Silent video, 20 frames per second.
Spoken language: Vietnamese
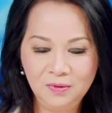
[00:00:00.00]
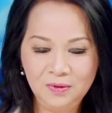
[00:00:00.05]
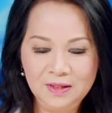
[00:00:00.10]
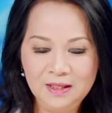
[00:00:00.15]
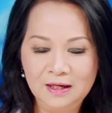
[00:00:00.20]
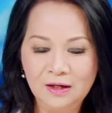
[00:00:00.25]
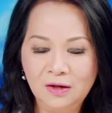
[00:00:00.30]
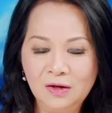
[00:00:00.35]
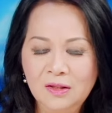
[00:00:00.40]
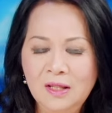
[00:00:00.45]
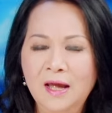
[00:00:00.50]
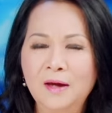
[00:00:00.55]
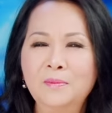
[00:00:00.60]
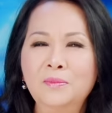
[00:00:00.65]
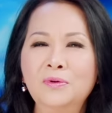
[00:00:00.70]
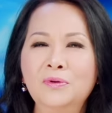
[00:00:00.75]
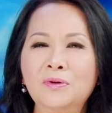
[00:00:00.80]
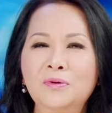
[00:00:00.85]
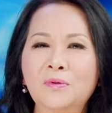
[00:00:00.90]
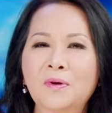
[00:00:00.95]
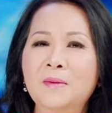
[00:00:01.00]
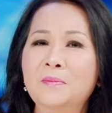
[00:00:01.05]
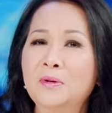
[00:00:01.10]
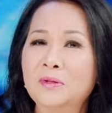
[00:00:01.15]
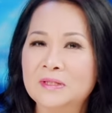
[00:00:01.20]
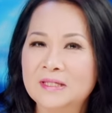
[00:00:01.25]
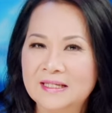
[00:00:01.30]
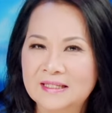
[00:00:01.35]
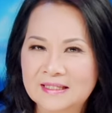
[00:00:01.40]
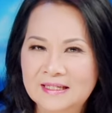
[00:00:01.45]
Quý vị có thể mua qua
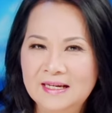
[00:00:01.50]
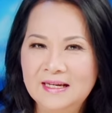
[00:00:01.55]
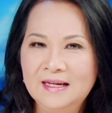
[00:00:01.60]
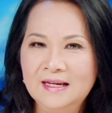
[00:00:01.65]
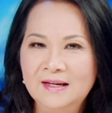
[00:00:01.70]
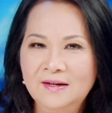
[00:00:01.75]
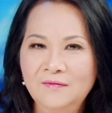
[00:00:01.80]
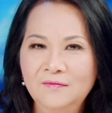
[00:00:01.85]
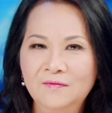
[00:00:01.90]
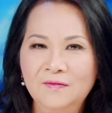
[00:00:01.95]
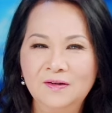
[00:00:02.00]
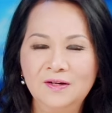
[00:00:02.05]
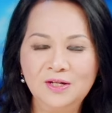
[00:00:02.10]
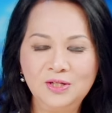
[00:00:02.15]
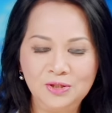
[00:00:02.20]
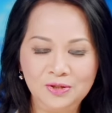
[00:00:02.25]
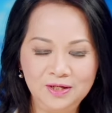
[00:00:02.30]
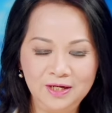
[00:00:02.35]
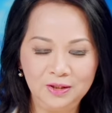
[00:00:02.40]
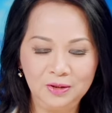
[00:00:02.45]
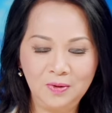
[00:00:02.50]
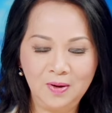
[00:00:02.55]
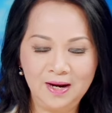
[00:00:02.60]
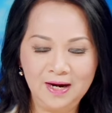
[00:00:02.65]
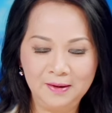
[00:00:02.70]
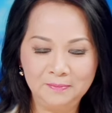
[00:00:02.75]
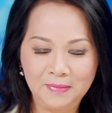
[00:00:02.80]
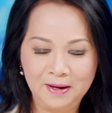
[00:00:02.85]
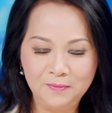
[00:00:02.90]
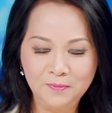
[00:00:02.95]
Bosa Ticket với số điện
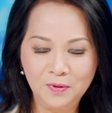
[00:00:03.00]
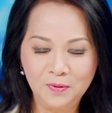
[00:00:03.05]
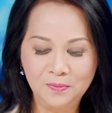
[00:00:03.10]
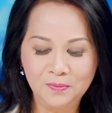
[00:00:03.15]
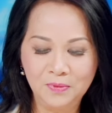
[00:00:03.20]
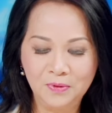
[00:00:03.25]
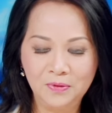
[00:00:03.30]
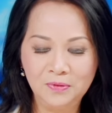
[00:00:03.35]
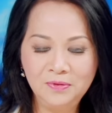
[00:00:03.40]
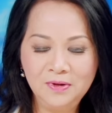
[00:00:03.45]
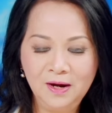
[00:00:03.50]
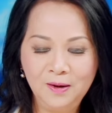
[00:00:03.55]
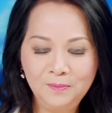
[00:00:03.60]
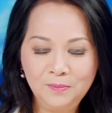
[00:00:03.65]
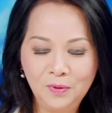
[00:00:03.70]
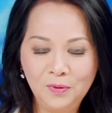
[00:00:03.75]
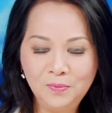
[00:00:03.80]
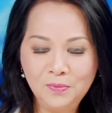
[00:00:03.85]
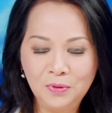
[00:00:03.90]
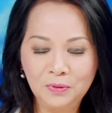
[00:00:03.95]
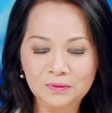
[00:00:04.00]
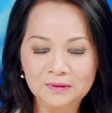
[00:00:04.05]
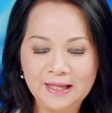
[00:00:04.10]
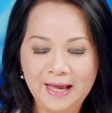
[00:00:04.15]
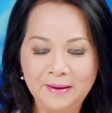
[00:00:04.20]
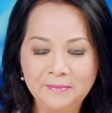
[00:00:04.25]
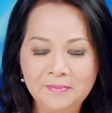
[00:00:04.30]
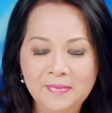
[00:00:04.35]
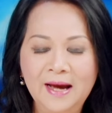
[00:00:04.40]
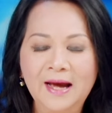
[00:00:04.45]
thoại là 714
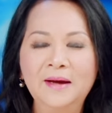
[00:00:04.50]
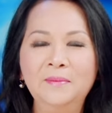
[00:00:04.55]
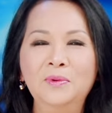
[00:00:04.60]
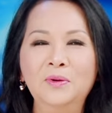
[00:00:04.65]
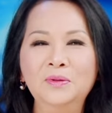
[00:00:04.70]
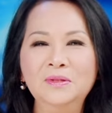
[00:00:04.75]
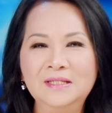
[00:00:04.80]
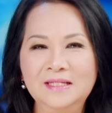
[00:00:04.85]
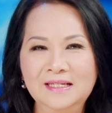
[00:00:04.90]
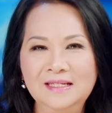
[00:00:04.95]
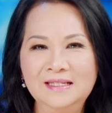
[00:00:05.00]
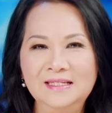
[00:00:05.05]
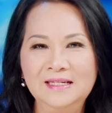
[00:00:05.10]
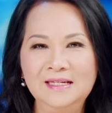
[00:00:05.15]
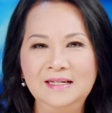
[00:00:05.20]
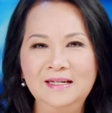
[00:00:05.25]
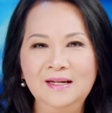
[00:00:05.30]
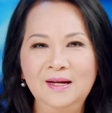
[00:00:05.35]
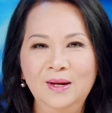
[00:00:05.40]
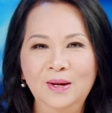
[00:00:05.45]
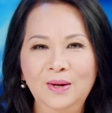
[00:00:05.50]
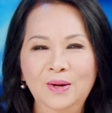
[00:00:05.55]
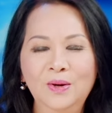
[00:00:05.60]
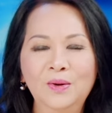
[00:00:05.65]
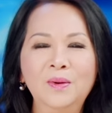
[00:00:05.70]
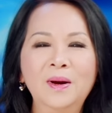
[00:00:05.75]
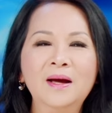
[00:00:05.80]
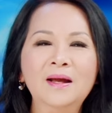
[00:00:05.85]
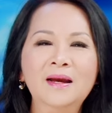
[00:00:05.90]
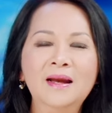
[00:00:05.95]
418 2499
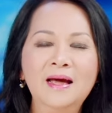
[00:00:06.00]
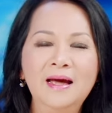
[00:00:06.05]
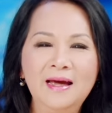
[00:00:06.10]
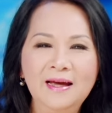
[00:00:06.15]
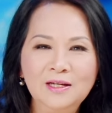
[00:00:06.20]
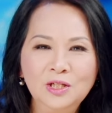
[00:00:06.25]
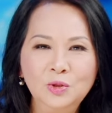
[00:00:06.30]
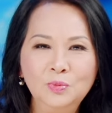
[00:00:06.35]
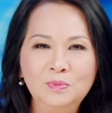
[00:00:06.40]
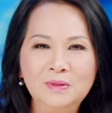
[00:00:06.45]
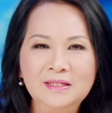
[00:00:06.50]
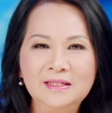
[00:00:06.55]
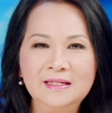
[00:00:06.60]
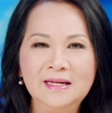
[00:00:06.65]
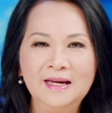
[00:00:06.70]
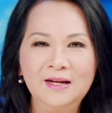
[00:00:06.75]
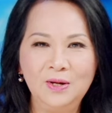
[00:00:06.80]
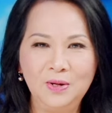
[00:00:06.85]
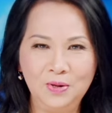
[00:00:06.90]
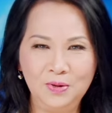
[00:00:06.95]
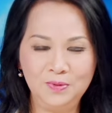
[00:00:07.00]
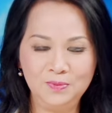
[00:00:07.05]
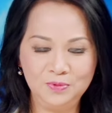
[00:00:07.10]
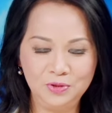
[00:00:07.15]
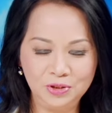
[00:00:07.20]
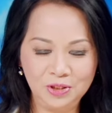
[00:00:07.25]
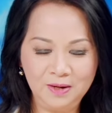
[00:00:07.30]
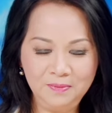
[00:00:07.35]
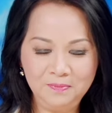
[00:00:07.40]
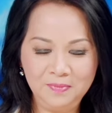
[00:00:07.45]
hoặc là SPTN Home
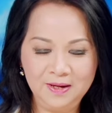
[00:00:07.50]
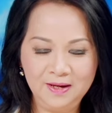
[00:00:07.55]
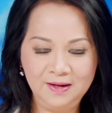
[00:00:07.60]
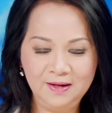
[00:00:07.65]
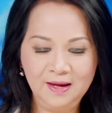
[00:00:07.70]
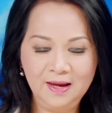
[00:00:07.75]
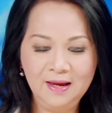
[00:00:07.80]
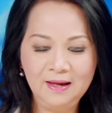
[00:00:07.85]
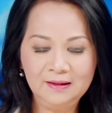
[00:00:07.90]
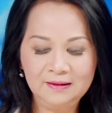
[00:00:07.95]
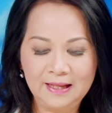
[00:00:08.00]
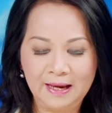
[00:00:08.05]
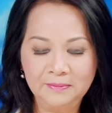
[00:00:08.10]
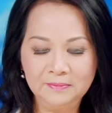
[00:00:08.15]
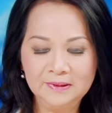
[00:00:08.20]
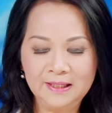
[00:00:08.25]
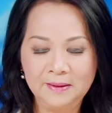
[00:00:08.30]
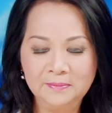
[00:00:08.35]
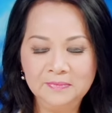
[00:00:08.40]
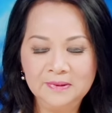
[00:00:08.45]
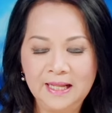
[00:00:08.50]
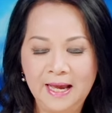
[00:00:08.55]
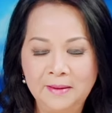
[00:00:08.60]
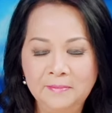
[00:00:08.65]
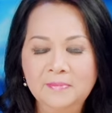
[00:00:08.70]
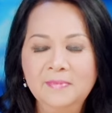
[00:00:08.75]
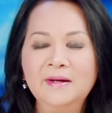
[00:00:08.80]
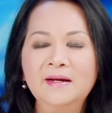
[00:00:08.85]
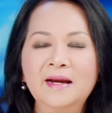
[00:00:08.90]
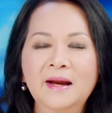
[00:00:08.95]
Shopping
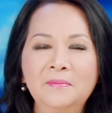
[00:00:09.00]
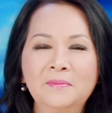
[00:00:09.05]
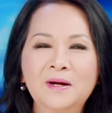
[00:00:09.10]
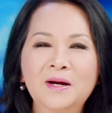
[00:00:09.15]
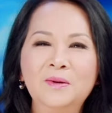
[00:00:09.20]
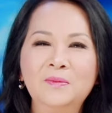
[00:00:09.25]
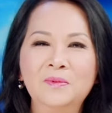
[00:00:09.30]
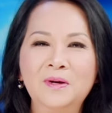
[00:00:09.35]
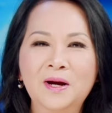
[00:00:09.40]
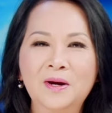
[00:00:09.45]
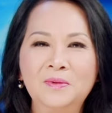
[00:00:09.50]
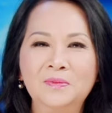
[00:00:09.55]
888 500